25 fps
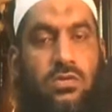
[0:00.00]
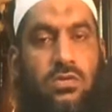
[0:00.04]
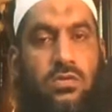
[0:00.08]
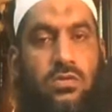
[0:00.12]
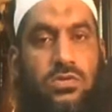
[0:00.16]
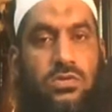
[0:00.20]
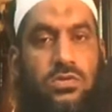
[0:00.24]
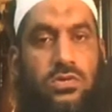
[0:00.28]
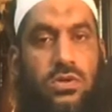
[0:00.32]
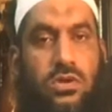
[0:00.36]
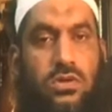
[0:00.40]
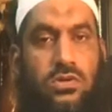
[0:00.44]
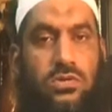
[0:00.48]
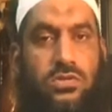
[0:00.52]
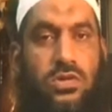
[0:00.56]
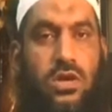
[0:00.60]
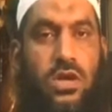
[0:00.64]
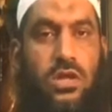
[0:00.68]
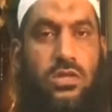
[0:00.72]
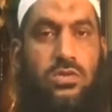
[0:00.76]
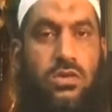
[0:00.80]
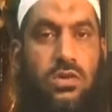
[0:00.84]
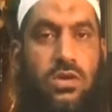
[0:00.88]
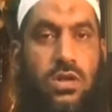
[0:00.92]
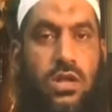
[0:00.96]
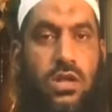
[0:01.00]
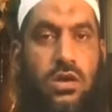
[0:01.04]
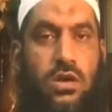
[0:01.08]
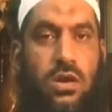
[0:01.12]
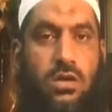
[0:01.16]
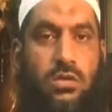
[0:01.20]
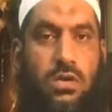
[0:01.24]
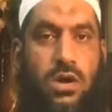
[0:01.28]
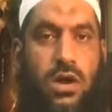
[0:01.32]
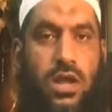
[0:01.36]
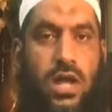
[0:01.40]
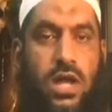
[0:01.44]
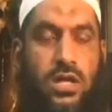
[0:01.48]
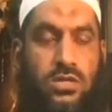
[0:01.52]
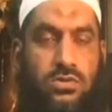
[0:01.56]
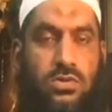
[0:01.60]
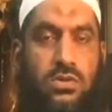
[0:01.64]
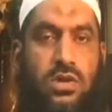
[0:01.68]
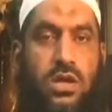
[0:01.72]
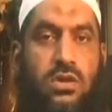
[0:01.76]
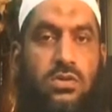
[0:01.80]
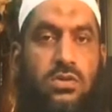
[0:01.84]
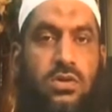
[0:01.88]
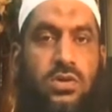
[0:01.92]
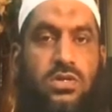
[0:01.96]
সংশয় তৈরি হওয়ার
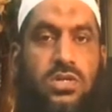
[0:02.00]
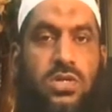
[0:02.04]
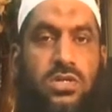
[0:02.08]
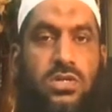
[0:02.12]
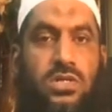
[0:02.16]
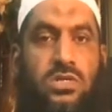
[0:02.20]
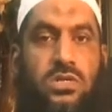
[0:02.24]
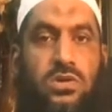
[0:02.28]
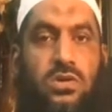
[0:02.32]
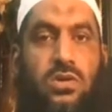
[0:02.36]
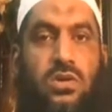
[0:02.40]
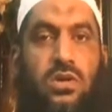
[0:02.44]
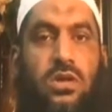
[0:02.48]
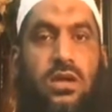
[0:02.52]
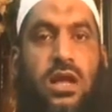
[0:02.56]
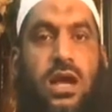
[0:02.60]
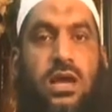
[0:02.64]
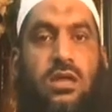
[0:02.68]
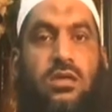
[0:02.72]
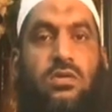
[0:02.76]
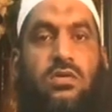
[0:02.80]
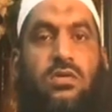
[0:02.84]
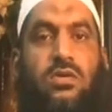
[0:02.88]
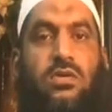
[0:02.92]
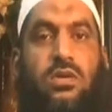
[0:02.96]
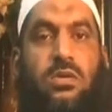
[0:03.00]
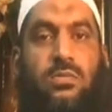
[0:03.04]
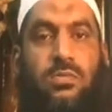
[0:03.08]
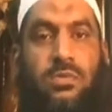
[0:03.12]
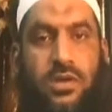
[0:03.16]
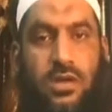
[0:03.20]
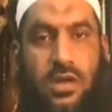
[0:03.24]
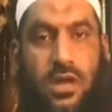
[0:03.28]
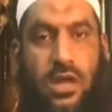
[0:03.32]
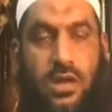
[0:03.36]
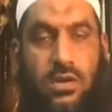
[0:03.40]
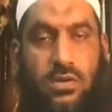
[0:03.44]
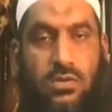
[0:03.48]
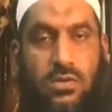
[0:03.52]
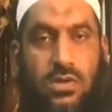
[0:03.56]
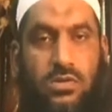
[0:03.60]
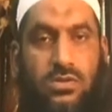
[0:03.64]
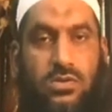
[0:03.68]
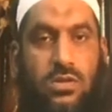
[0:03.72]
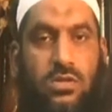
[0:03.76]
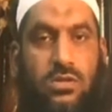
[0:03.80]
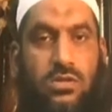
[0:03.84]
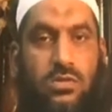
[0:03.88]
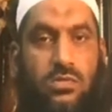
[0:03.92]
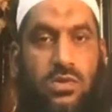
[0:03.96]
আশঙ্কা রয়েছে সে সকল কারণগুলো পরিহার করে
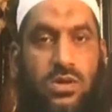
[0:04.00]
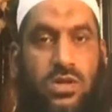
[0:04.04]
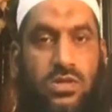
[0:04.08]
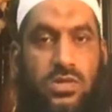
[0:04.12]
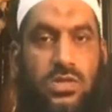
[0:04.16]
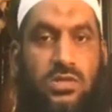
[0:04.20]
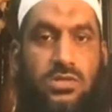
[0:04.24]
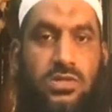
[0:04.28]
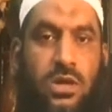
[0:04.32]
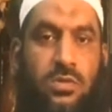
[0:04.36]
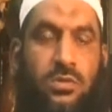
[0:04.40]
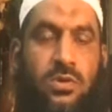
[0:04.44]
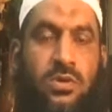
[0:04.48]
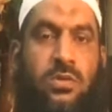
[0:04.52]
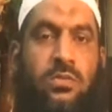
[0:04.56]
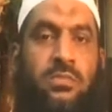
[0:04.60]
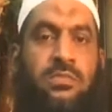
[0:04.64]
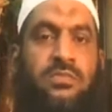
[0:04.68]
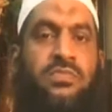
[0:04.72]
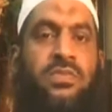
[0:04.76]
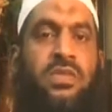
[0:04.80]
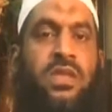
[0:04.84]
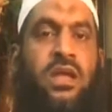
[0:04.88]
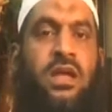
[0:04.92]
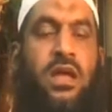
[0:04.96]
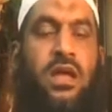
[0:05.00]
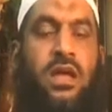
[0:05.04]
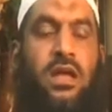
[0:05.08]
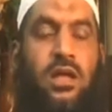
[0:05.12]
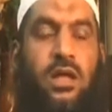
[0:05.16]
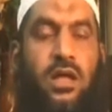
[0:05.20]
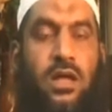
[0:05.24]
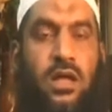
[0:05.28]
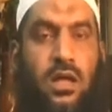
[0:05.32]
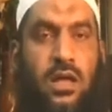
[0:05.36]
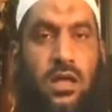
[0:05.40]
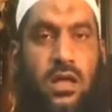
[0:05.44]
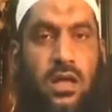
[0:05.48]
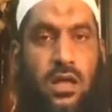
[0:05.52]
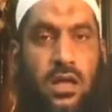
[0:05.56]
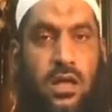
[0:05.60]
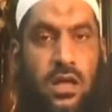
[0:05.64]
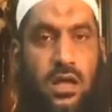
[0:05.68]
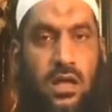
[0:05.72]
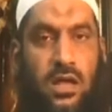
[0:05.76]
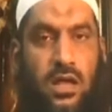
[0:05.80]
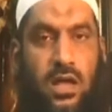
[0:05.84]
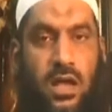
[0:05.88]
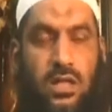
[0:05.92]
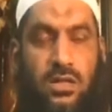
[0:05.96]
চলতে বলেছেন যেমন
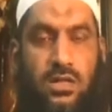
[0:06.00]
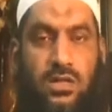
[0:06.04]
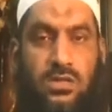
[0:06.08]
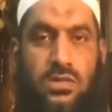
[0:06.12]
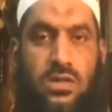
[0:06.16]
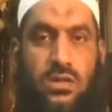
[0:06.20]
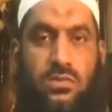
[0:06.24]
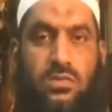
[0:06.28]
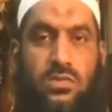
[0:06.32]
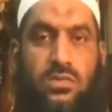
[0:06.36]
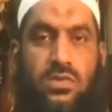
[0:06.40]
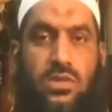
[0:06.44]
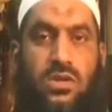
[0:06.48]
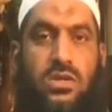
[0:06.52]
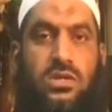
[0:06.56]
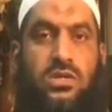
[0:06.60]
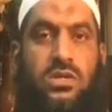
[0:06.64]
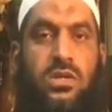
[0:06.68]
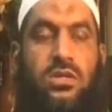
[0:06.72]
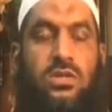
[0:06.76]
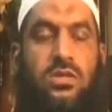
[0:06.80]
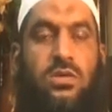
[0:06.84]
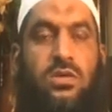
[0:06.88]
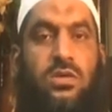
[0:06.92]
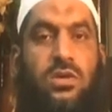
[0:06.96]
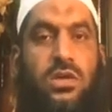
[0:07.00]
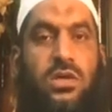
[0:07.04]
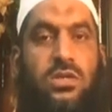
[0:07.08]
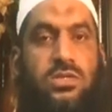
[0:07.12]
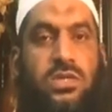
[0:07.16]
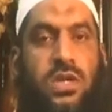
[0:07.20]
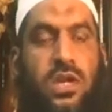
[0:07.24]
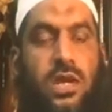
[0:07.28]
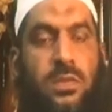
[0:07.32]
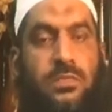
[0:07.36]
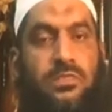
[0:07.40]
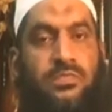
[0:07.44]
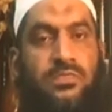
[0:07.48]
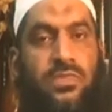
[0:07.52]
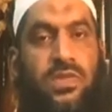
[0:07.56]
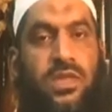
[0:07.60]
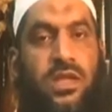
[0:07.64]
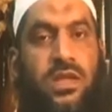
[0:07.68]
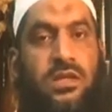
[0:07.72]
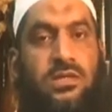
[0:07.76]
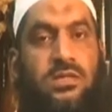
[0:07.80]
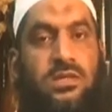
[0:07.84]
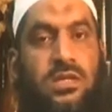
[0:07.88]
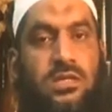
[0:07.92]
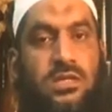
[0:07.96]
হাদিসের মধ্যে নিষিদ্ধ হয়েছে
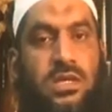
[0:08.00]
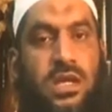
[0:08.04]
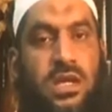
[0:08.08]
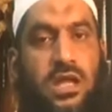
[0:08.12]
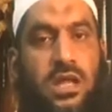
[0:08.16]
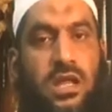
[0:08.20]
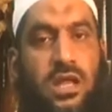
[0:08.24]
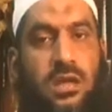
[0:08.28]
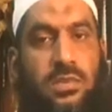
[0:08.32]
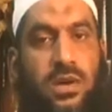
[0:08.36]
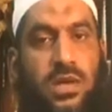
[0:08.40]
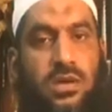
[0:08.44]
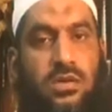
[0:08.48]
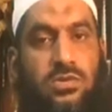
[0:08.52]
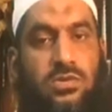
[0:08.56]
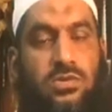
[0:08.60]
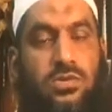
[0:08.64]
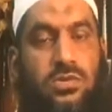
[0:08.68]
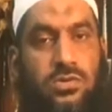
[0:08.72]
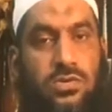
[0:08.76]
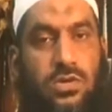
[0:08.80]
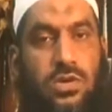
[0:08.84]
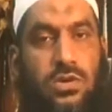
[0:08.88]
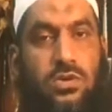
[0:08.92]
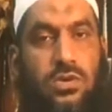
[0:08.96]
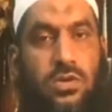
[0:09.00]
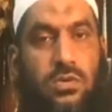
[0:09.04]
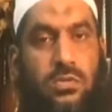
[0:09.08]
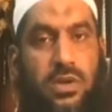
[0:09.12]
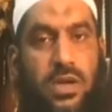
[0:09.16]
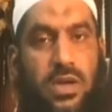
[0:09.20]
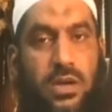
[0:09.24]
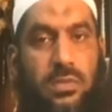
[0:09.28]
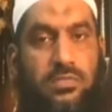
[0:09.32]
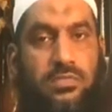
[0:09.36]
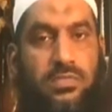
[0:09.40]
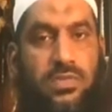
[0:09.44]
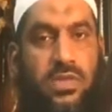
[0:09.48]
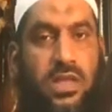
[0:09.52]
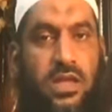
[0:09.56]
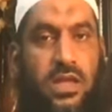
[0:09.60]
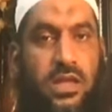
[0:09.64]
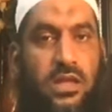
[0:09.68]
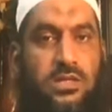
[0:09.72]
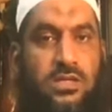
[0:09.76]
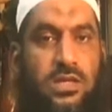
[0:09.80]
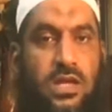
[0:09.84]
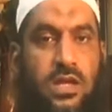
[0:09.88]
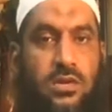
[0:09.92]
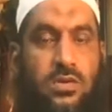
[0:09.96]
যে যেখানে মানুষ গোসল করবে
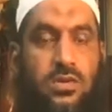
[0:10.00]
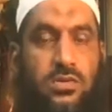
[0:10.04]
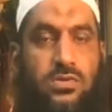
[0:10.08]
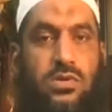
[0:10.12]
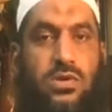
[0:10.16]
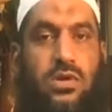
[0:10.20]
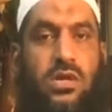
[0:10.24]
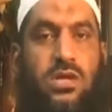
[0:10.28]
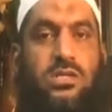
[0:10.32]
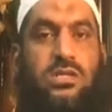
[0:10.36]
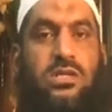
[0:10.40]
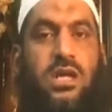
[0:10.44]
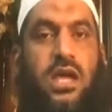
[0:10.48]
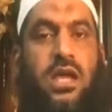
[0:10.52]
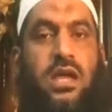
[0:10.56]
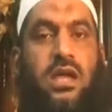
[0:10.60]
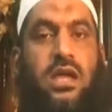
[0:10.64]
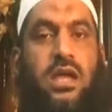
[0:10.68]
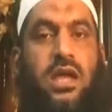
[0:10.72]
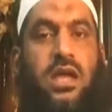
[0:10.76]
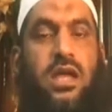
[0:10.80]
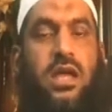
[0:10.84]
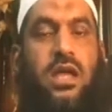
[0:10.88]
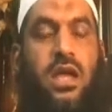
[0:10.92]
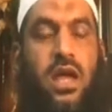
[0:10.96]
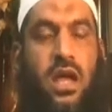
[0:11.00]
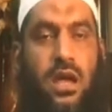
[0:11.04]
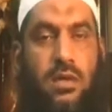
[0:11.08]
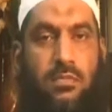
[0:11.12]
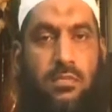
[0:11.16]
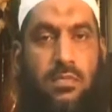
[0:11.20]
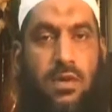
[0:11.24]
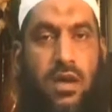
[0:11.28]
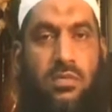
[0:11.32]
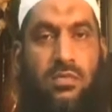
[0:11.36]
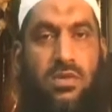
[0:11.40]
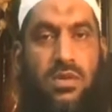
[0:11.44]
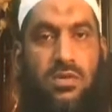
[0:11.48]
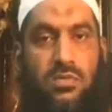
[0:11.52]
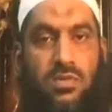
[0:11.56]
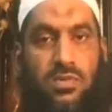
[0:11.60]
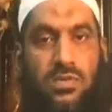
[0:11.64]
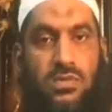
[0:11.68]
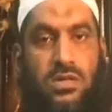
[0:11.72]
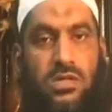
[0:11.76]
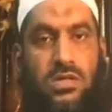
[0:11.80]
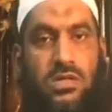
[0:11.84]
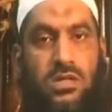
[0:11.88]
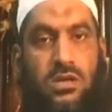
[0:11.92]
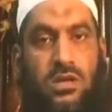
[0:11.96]
সেই গোসলের জায়গায় হাম্মামের
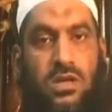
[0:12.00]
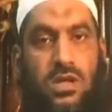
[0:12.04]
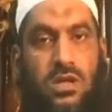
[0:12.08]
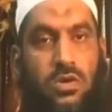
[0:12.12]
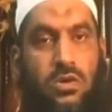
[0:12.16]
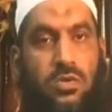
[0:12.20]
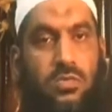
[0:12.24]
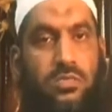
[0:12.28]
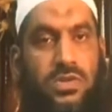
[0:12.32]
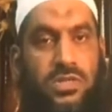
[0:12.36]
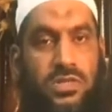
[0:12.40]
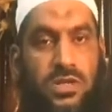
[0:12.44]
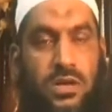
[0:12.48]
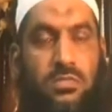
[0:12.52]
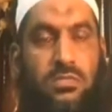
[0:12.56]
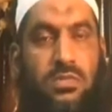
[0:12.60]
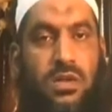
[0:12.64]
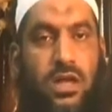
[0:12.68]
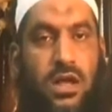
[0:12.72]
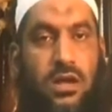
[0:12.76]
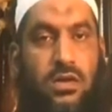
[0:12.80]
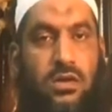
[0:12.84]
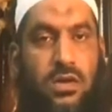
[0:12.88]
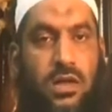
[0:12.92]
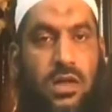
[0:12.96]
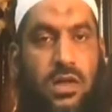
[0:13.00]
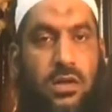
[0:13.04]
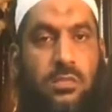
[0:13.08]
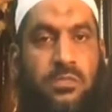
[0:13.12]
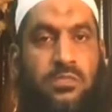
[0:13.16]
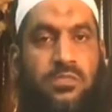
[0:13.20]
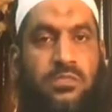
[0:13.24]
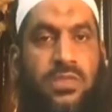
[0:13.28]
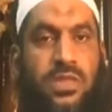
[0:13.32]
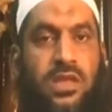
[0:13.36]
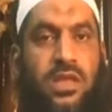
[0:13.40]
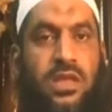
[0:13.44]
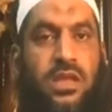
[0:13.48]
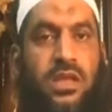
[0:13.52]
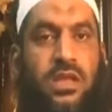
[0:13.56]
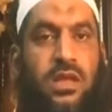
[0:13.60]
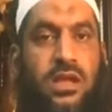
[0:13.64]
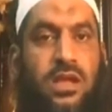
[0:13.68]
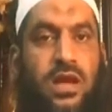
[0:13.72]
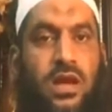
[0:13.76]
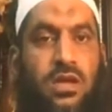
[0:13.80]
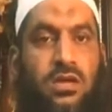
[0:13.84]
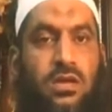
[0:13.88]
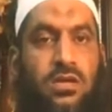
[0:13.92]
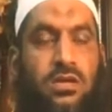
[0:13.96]
মধ্যে যেন কেউ পেশাব না করে
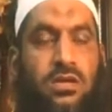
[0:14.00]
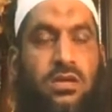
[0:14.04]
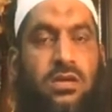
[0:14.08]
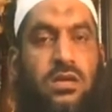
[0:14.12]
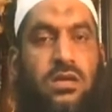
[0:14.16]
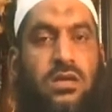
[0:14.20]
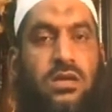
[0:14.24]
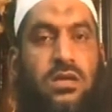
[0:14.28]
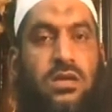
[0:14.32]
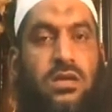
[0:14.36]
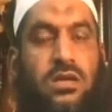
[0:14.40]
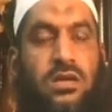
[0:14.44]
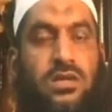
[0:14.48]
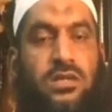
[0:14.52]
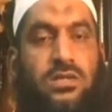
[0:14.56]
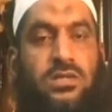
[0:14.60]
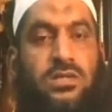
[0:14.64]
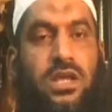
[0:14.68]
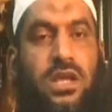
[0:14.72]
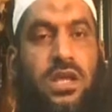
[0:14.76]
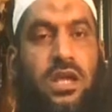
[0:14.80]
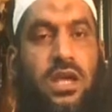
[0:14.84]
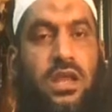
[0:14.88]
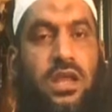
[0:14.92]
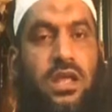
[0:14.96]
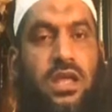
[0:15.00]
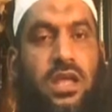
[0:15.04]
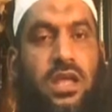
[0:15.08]
কারণ সেখানে